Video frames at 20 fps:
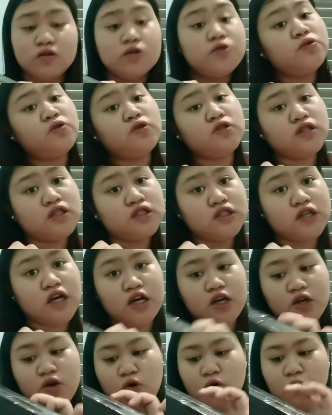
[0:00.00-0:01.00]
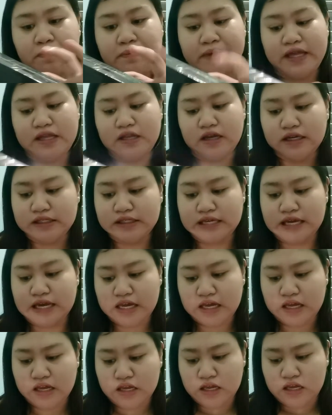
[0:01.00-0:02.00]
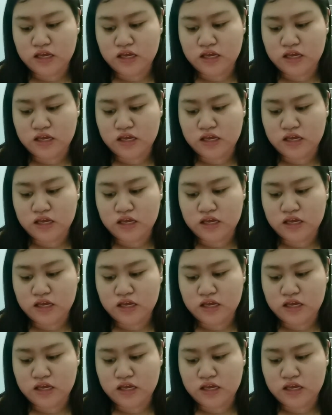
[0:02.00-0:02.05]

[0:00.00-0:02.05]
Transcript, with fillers: Gusto ko na siyang i-open kasi